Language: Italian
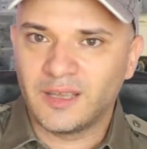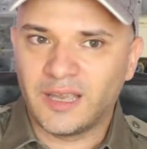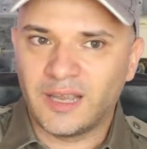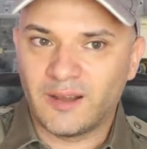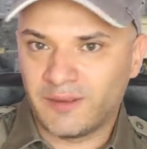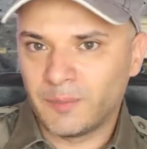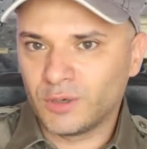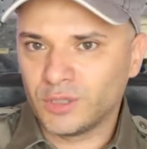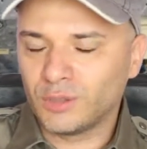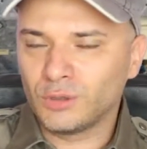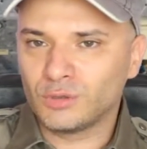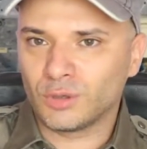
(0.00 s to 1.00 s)
e l'avrebbero
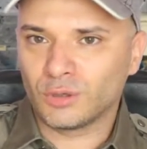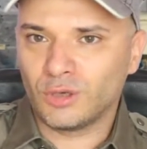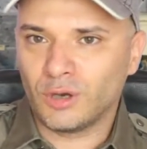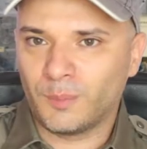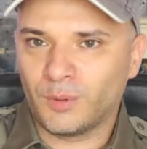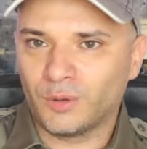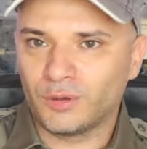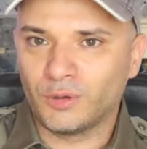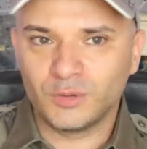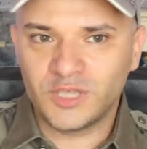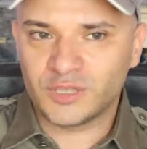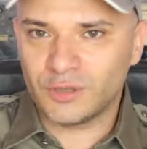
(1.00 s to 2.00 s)
detto il giorno dopo,
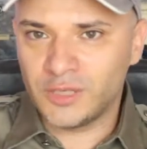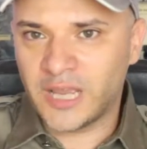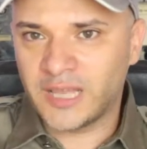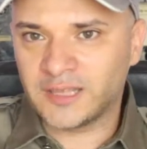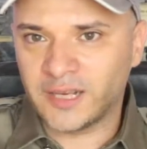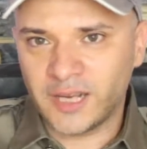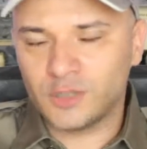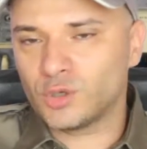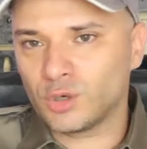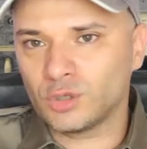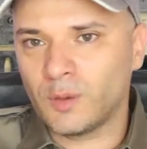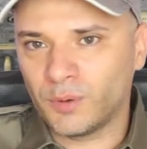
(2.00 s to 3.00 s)
non dissero niente né il
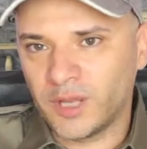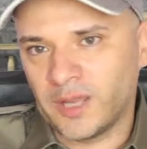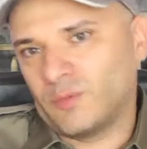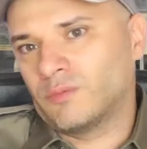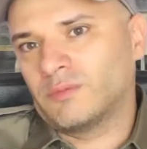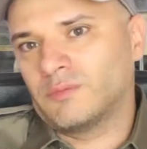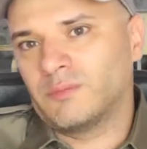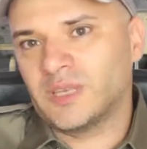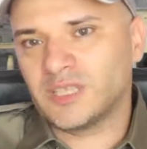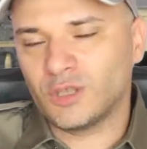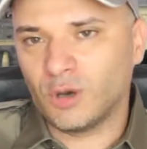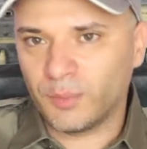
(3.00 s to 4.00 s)
giorno dopo né un
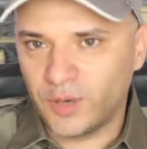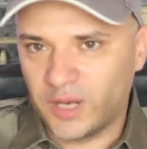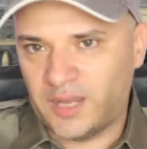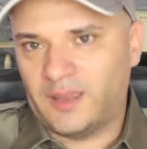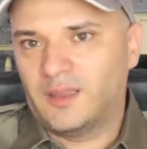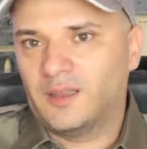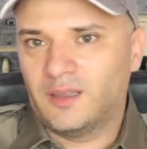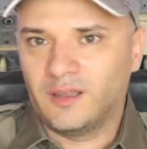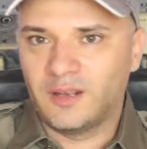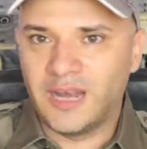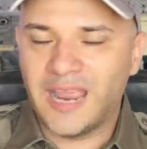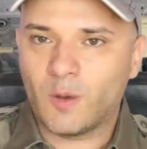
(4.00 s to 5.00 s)
mese dopo né
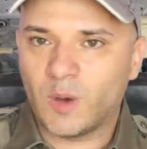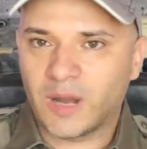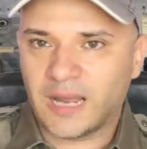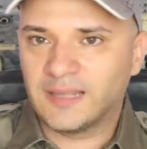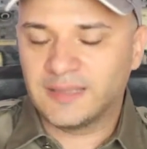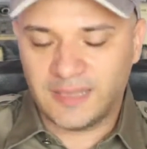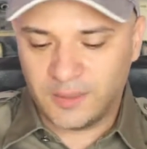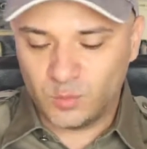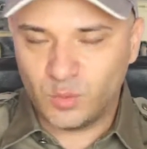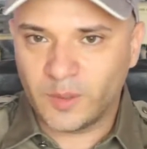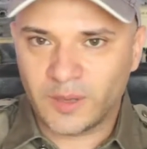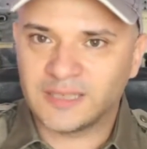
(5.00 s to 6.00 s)
nei
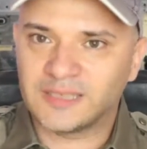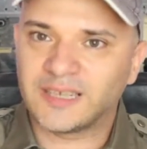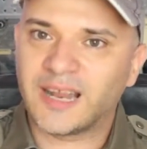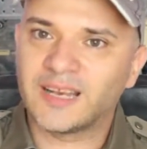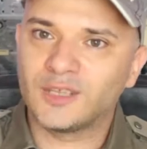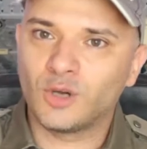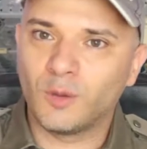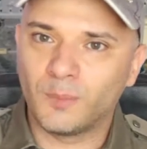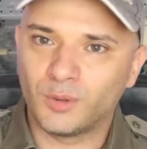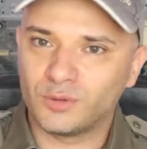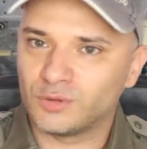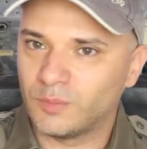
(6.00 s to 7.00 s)
42-43 anni
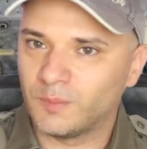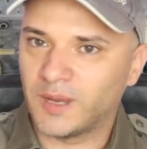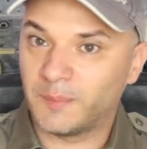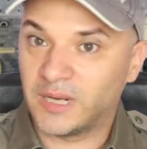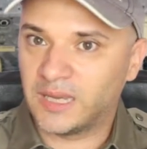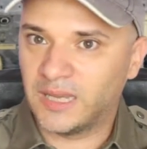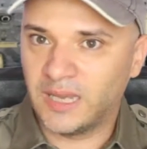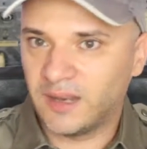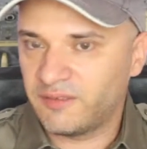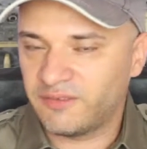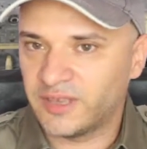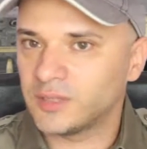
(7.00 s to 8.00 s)
dopo, insomma, perché in
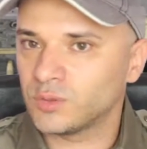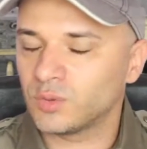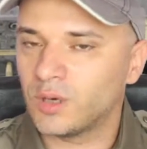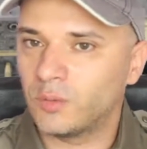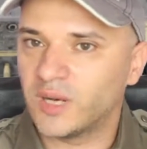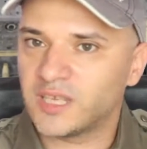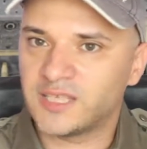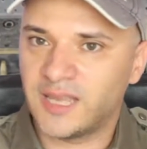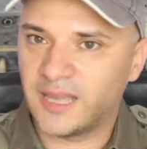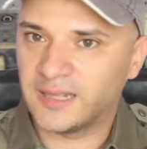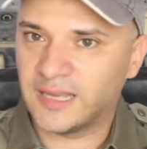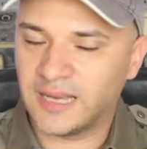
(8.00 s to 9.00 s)
effetti sulla Luna si è
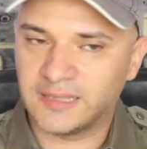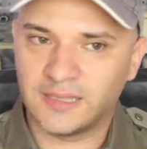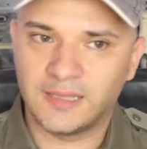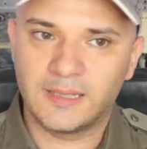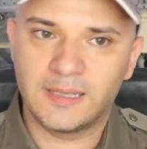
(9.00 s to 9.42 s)
andati.